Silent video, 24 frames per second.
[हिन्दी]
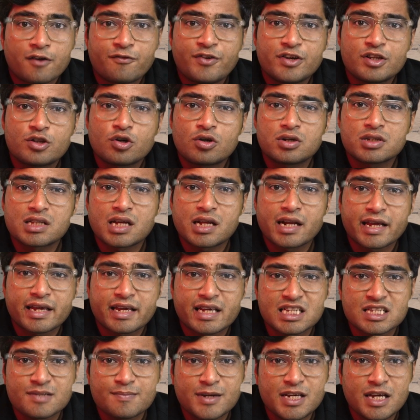और फिर
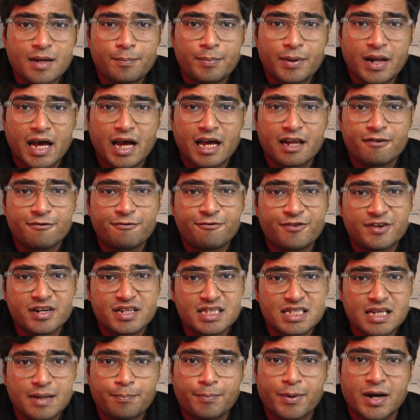2021 में यह प्लान फिर
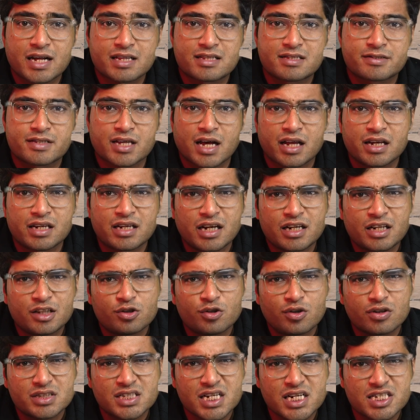से पांच साल यानी
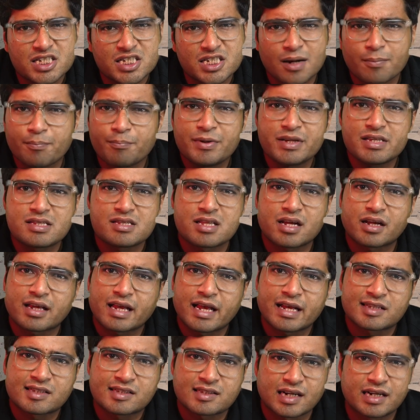2026 तक
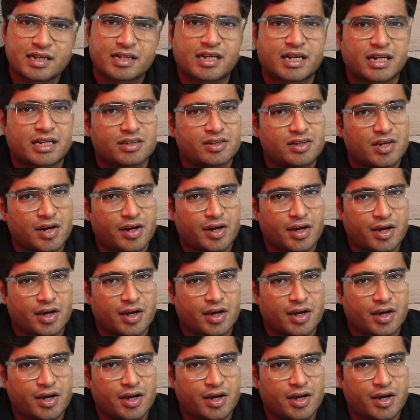एक्सटेंड कर दिया